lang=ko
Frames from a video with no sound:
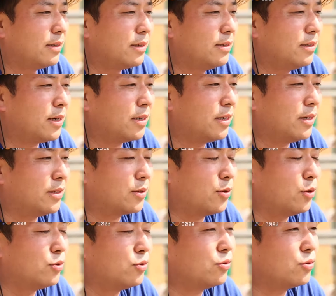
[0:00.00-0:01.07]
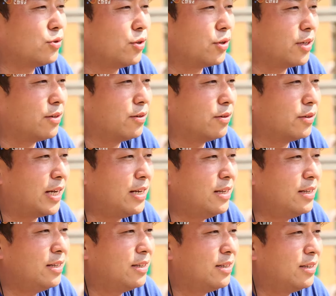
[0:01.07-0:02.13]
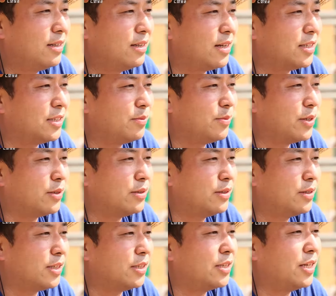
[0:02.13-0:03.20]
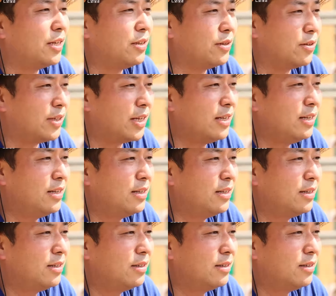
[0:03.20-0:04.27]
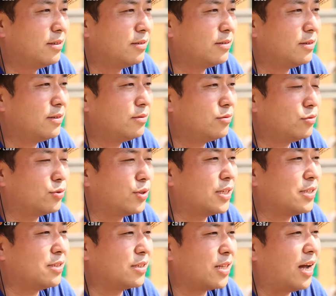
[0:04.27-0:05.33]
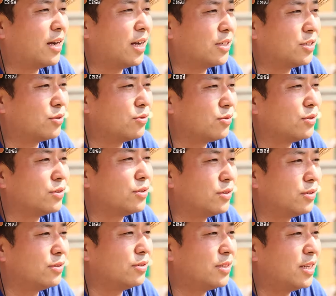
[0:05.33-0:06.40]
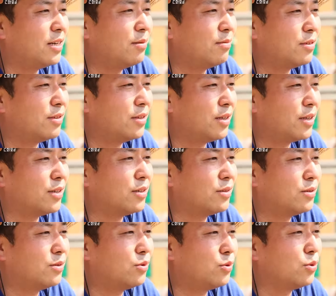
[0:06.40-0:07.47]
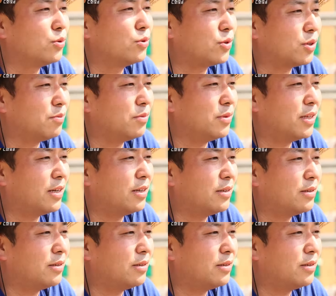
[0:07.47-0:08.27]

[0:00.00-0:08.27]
약간 건축적인 거나 아니면 인테리어나 어 두 가지를 다 갖추고 있던 사람들이 되게 좋은 쪽입니다.